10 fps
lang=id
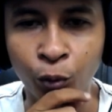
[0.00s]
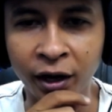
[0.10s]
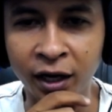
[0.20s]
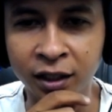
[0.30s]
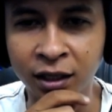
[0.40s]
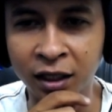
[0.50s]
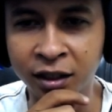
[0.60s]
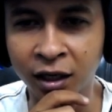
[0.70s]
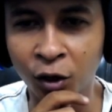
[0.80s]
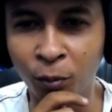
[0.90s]
Puedes
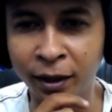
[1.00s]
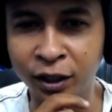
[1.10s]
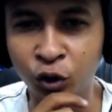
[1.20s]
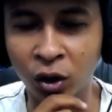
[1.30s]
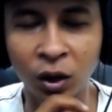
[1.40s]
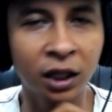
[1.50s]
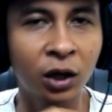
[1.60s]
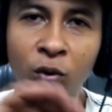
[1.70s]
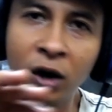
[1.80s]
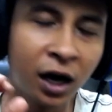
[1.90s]
hacer lo major, nggak
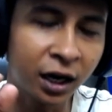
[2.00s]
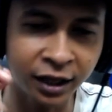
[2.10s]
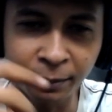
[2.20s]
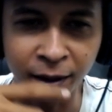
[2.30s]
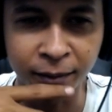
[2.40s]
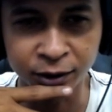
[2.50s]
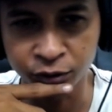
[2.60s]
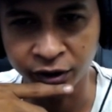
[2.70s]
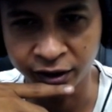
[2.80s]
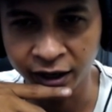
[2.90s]
tahu gua nggak ngerti apaan
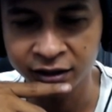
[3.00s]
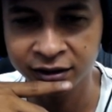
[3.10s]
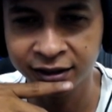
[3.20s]
maksudnya ya.